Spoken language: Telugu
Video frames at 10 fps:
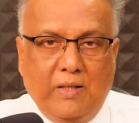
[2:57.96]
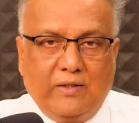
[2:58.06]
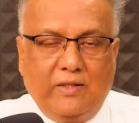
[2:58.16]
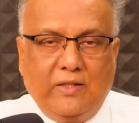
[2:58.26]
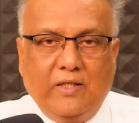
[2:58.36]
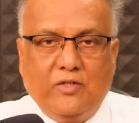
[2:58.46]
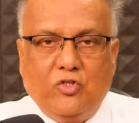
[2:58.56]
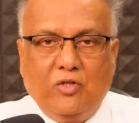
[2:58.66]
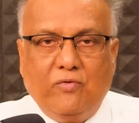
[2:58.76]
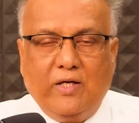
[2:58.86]
భక్తికి
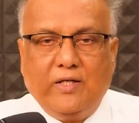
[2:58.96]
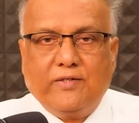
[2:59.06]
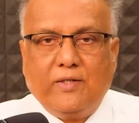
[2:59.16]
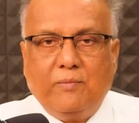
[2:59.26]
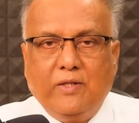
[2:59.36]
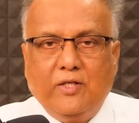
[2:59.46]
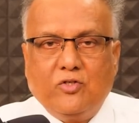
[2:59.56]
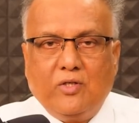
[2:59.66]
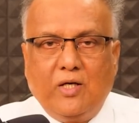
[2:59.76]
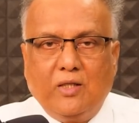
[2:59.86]
జీవానికి
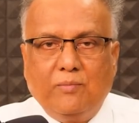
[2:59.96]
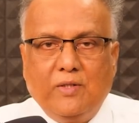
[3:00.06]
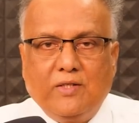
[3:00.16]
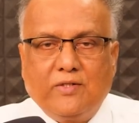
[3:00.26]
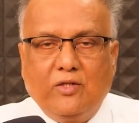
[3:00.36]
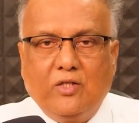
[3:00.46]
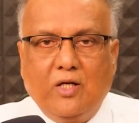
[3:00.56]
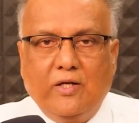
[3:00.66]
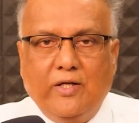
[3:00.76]
సంబంధించిన ఆత్మీయ సత్యాలు